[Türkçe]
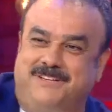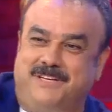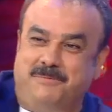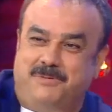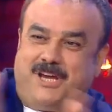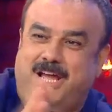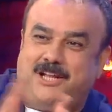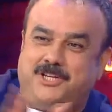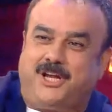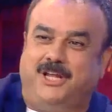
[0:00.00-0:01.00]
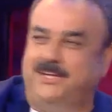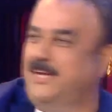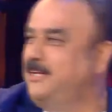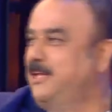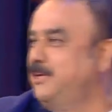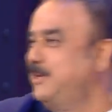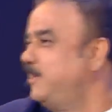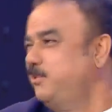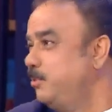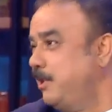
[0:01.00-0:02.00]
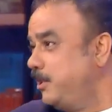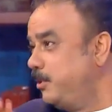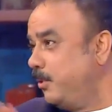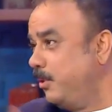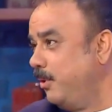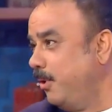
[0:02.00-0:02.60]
Dedim ki el çal yanındaki ne diyor ne diyor.